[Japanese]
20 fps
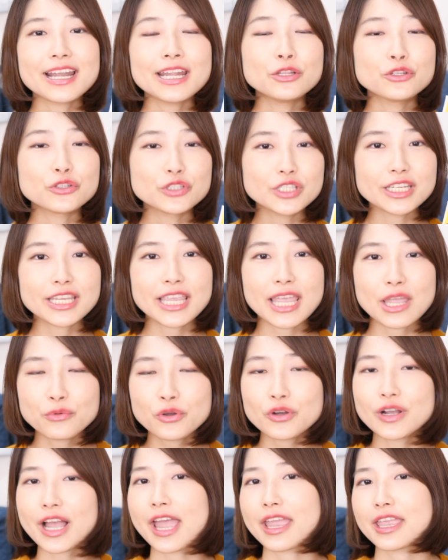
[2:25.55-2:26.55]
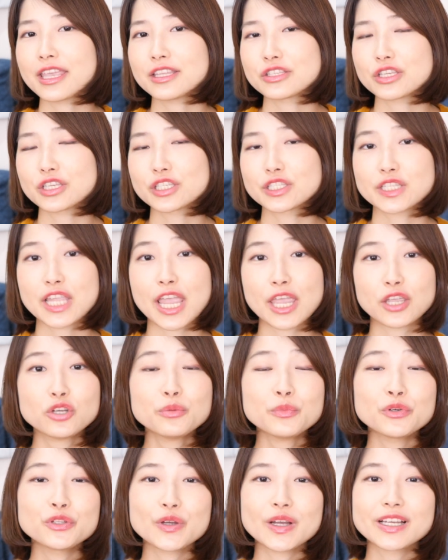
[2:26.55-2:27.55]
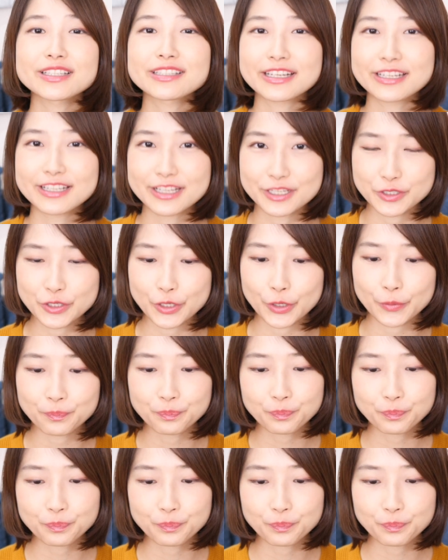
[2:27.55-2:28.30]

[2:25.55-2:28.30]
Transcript: 連の事件を解決していく物語です。